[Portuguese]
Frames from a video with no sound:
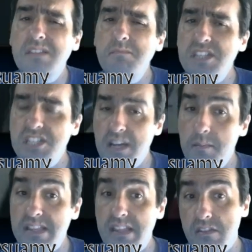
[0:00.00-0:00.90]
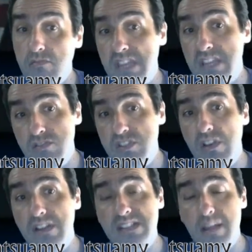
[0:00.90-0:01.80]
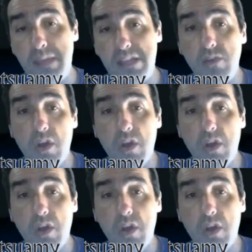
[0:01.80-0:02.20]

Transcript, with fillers: me chama a atenção desde o seu lançamento.